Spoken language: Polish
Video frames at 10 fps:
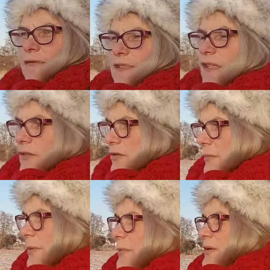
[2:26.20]
w
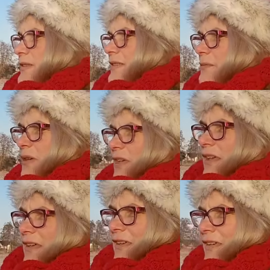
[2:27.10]
zachodniopomorskim,
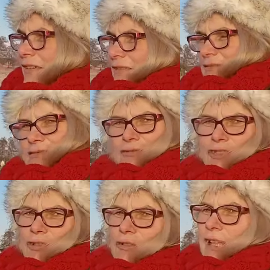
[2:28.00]
no
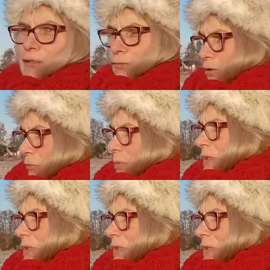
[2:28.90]
nie odlatują,